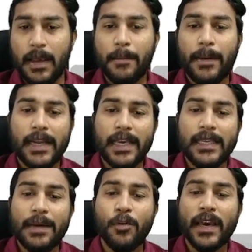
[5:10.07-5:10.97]
మరి
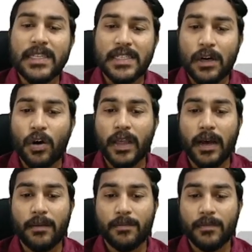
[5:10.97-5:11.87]
ఇదేమో గెస్టెడ్ హోదా
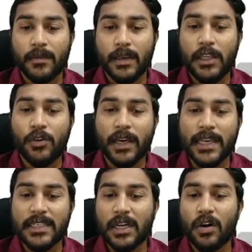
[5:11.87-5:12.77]
ఇది కూడా
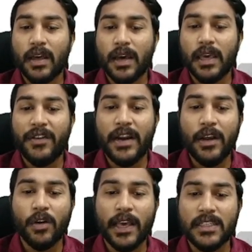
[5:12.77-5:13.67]
గెస్టెడ్ హోదా ఇవన్నీ
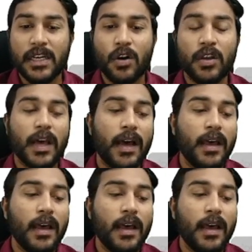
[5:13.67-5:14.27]
కూడా గెస్టెడ్ హోదా